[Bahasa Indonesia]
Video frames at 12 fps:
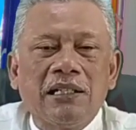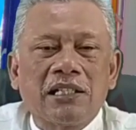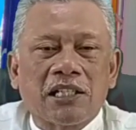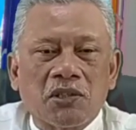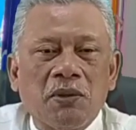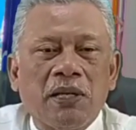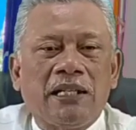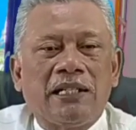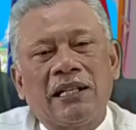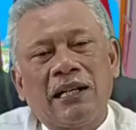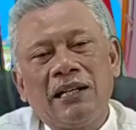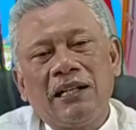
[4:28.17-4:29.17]
sesuai
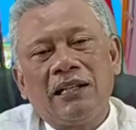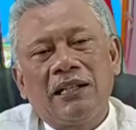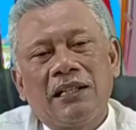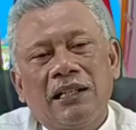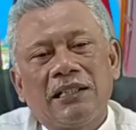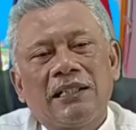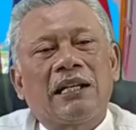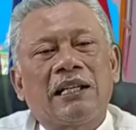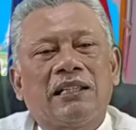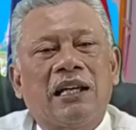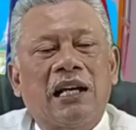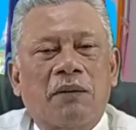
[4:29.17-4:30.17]
dengan yang
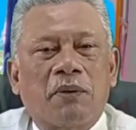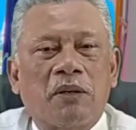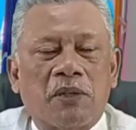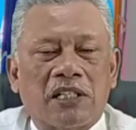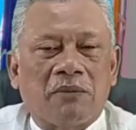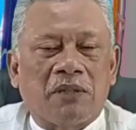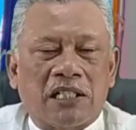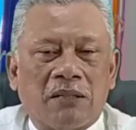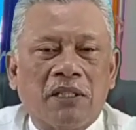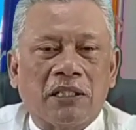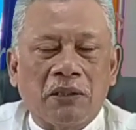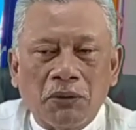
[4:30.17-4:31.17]
kita harapkan
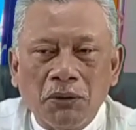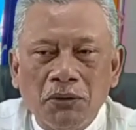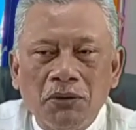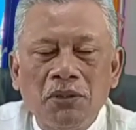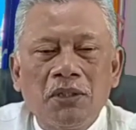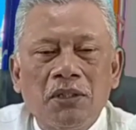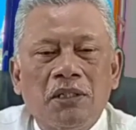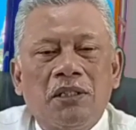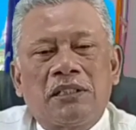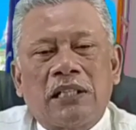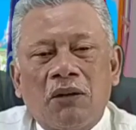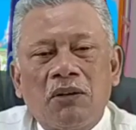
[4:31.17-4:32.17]
bersama-sama tentu
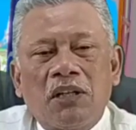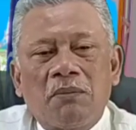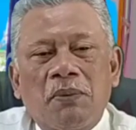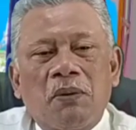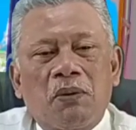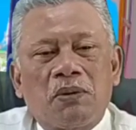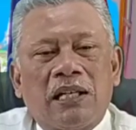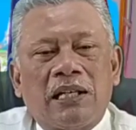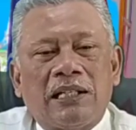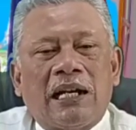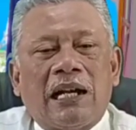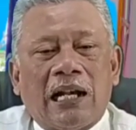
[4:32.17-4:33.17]
calon kepengurusan
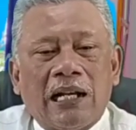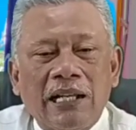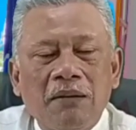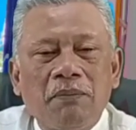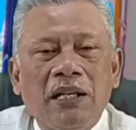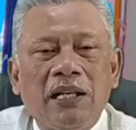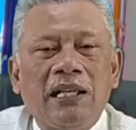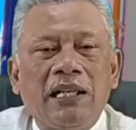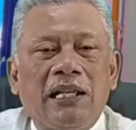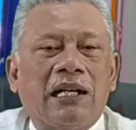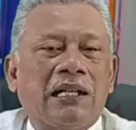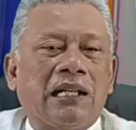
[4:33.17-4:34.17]
yang kalian pilih
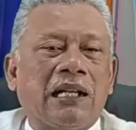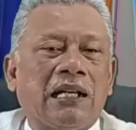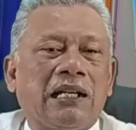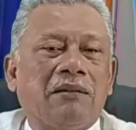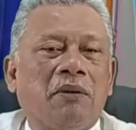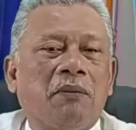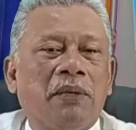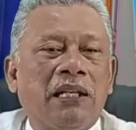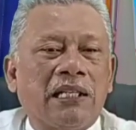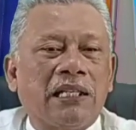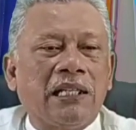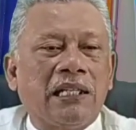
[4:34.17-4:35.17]
adalah
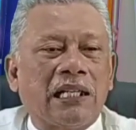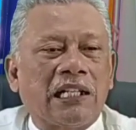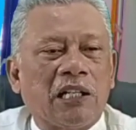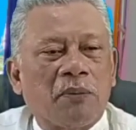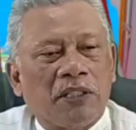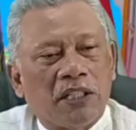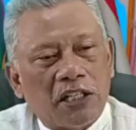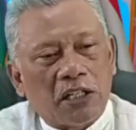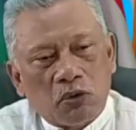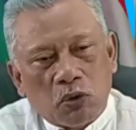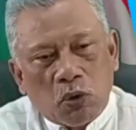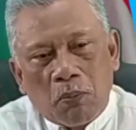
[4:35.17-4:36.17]
memiliki kredibilitas
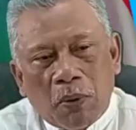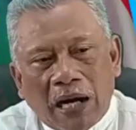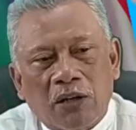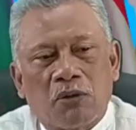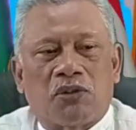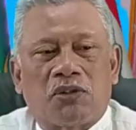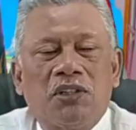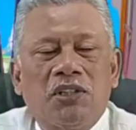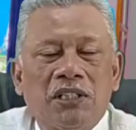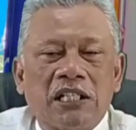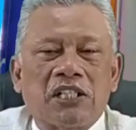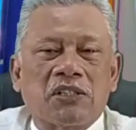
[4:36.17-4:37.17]
yang cukup bagus
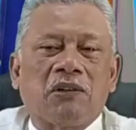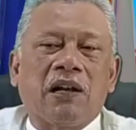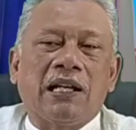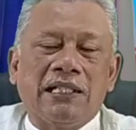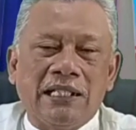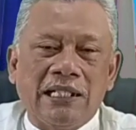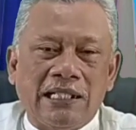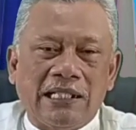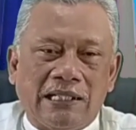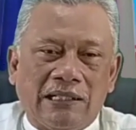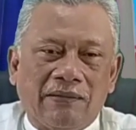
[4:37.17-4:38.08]
di sekolah ini